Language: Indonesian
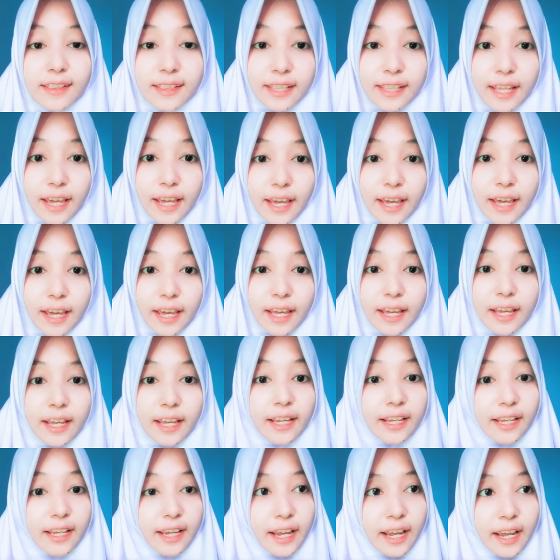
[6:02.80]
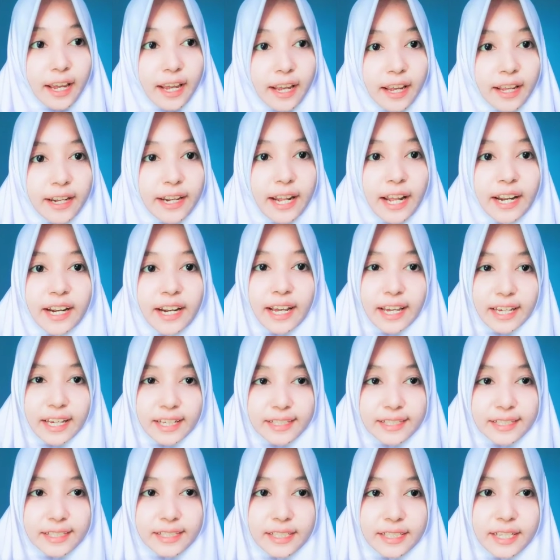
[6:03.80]
T, G, dan
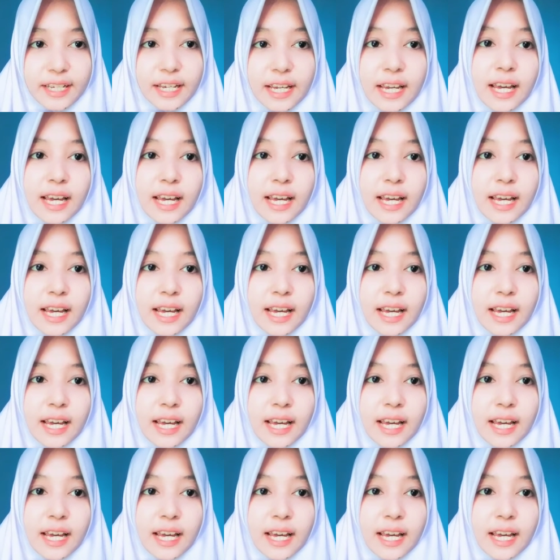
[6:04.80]
S,